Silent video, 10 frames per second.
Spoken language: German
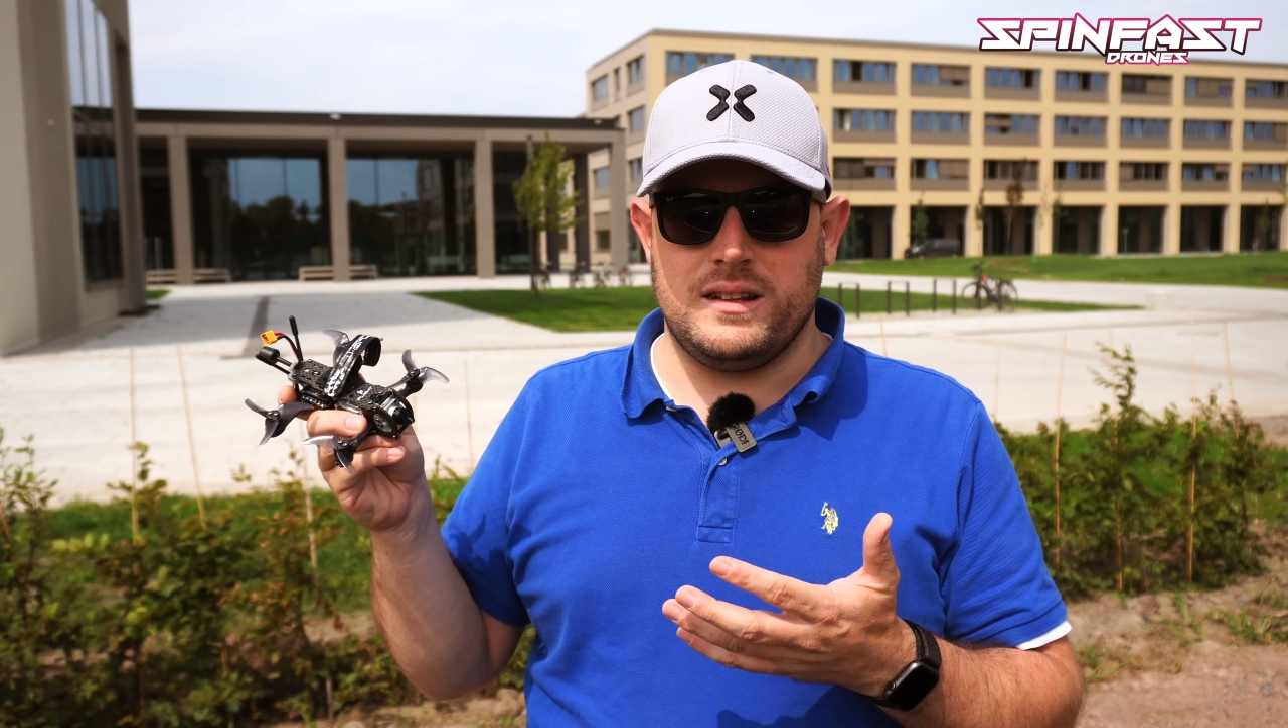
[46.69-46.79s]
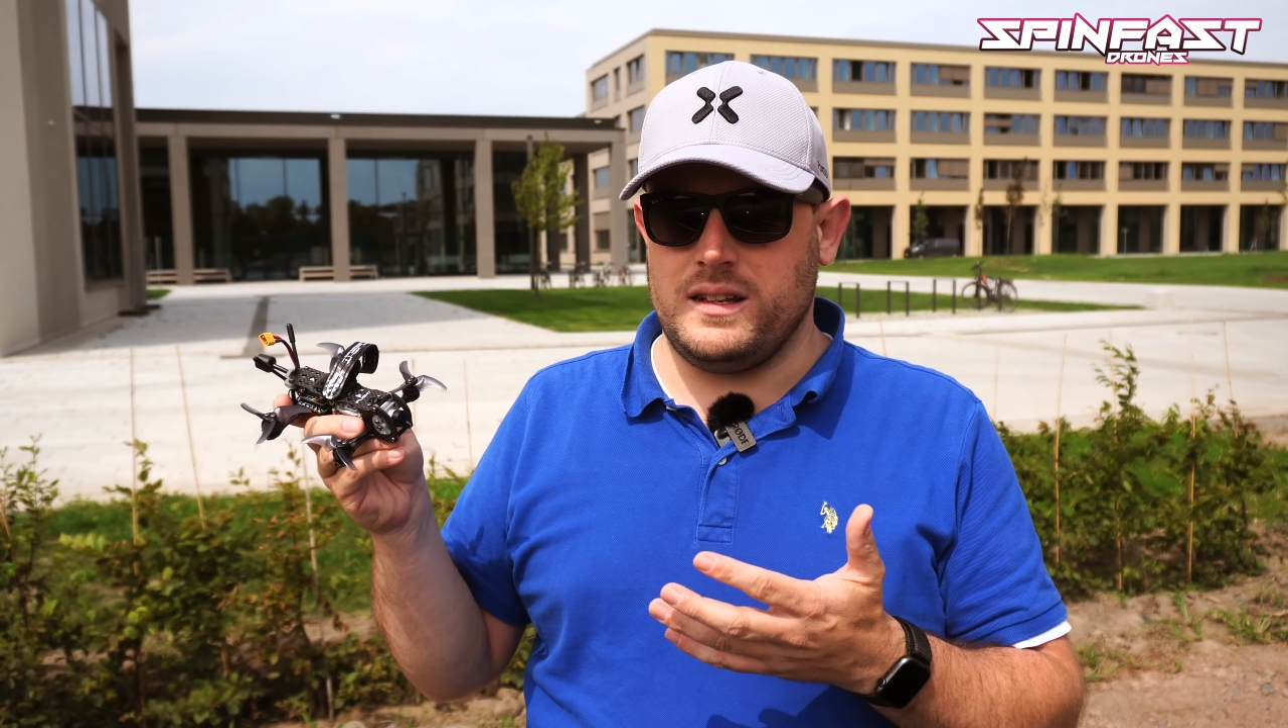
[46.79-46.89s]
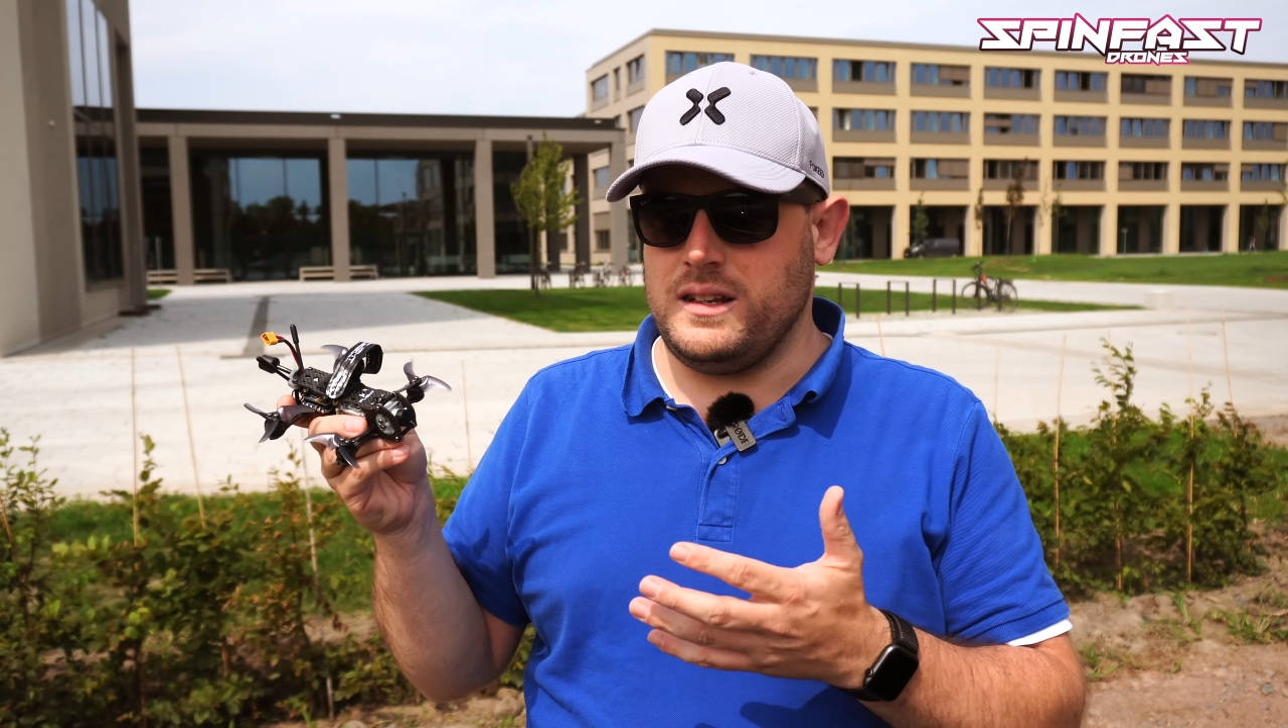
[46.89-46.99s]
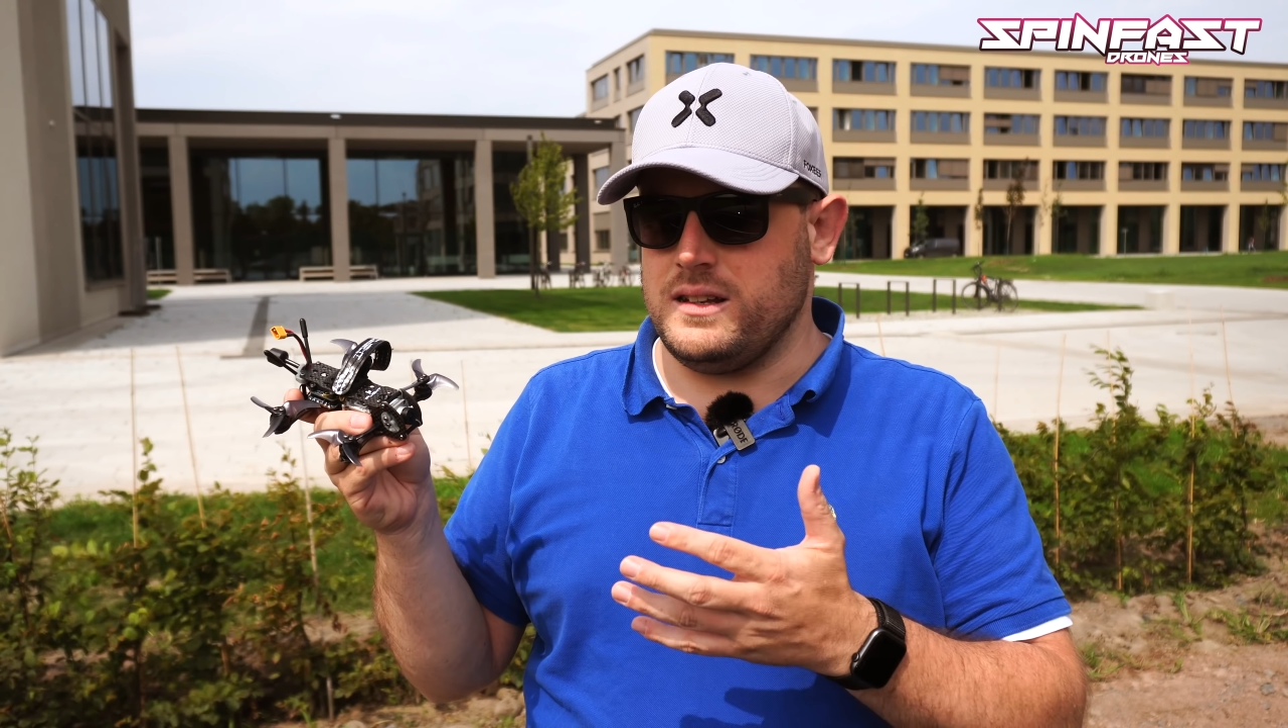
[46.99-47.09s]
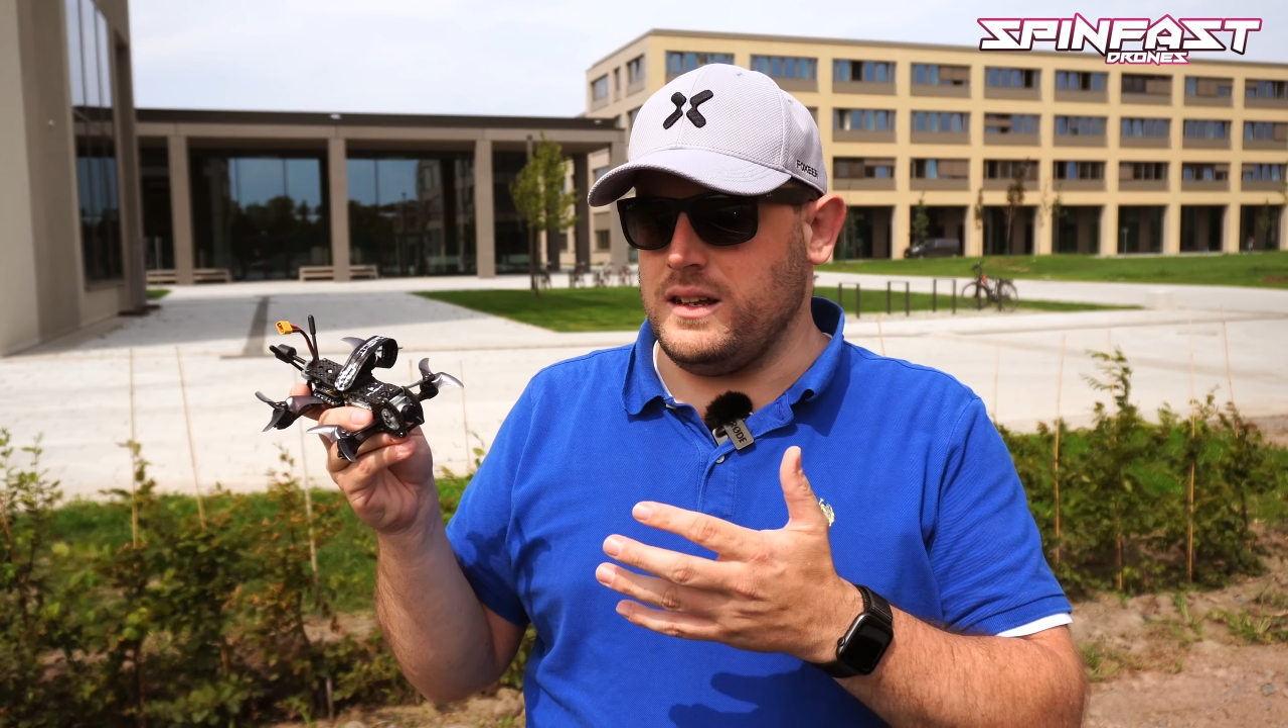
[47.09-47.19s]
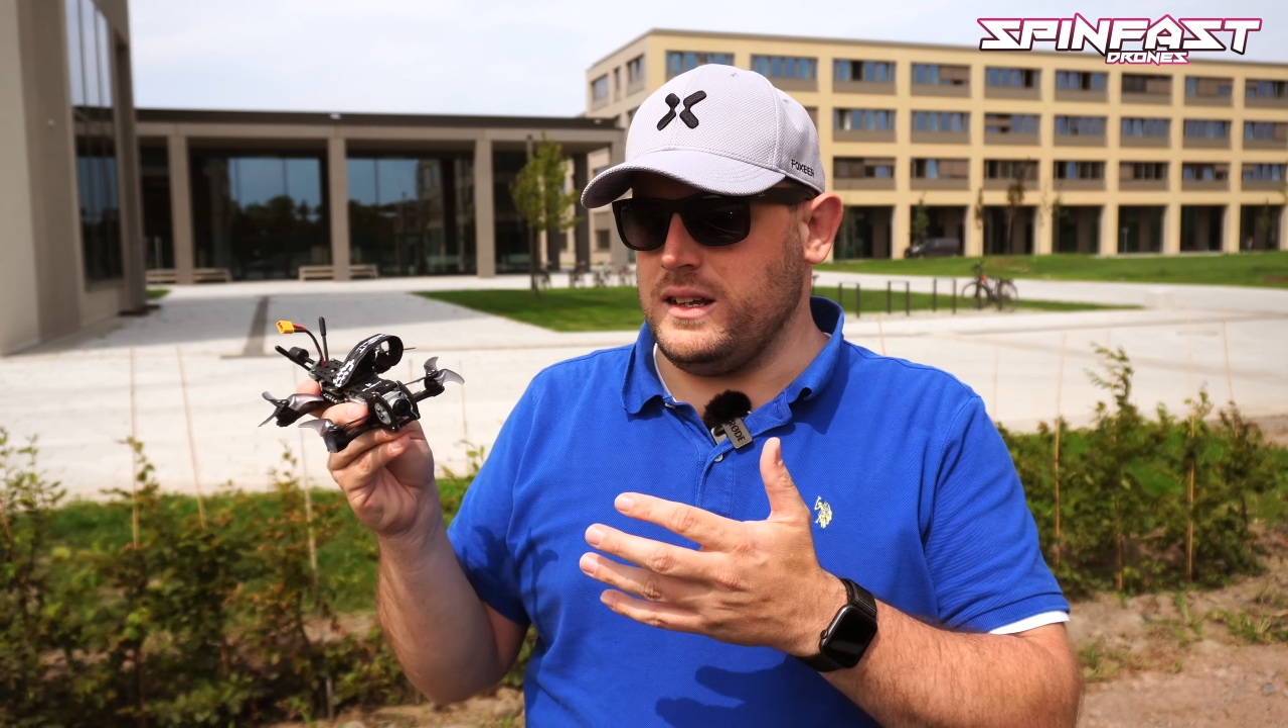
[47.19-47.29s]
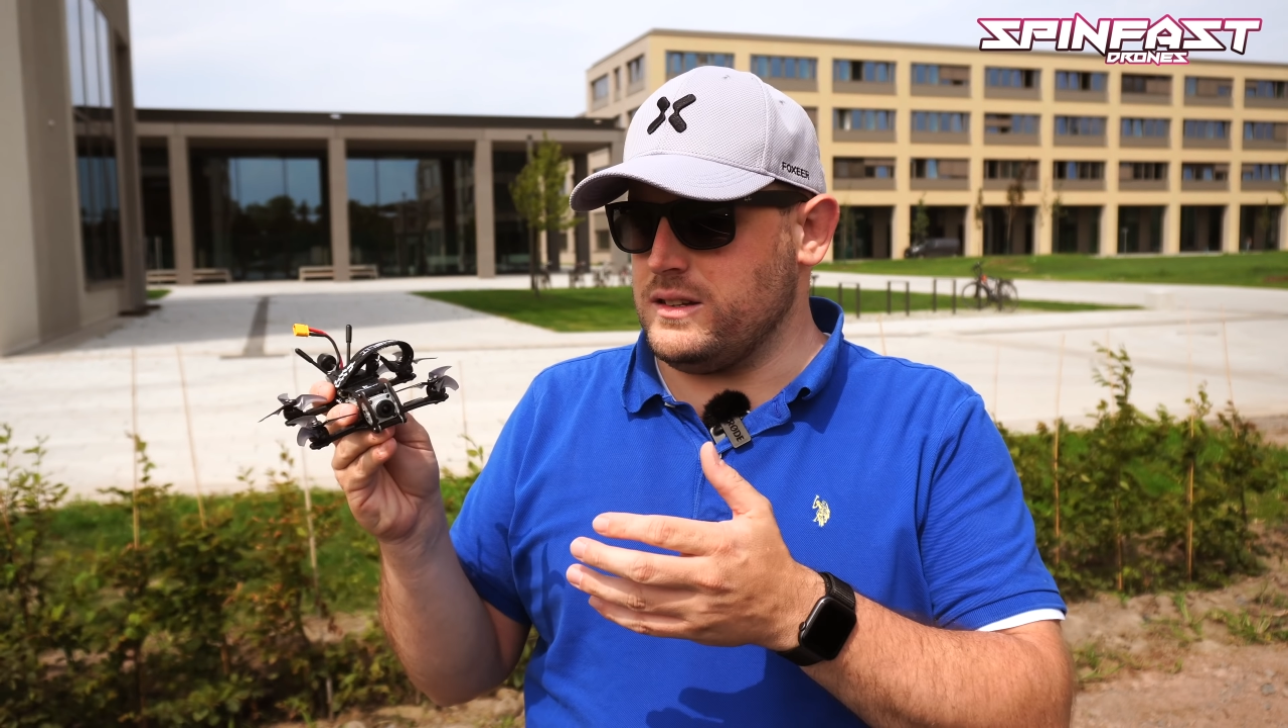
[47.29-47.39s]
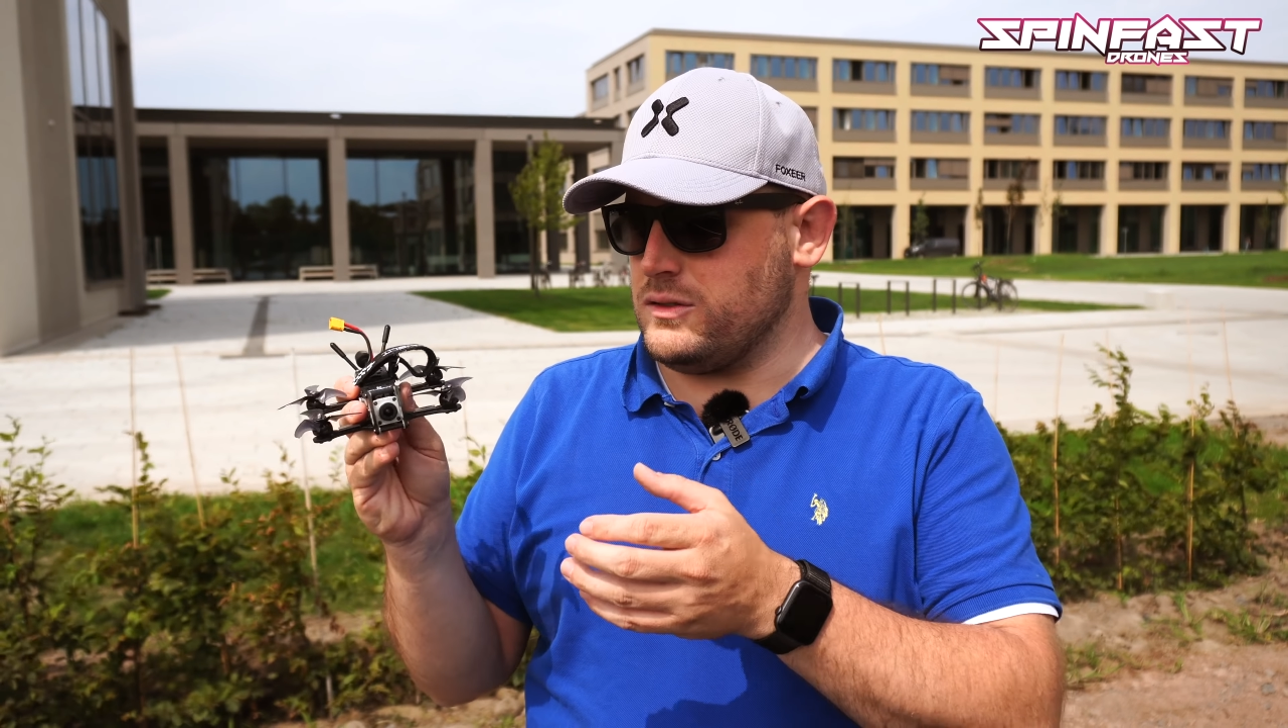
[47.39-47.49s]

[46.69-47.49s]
die ihn